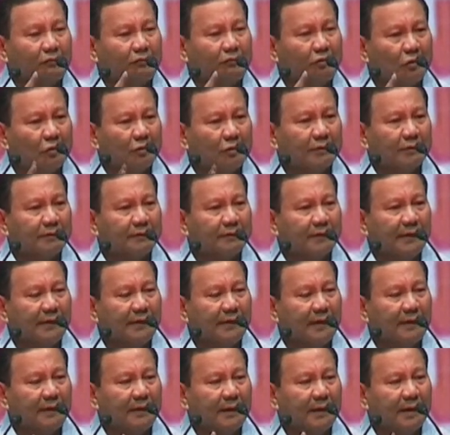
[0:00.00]
fokus
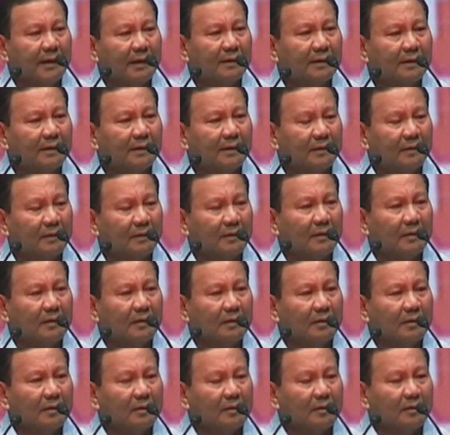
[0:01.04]
saya adalah
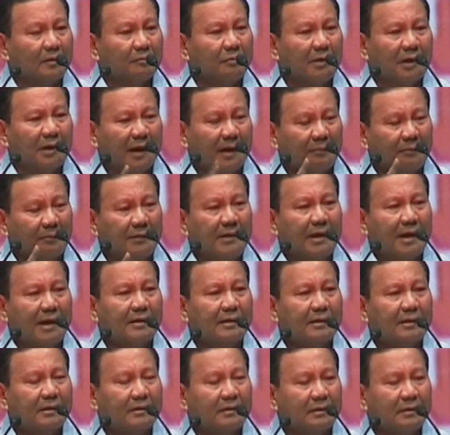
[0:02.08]

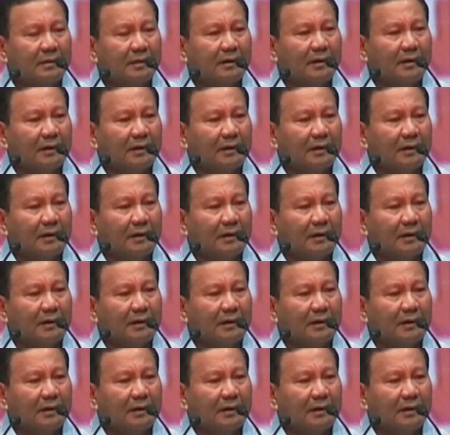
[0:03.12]
pengabdian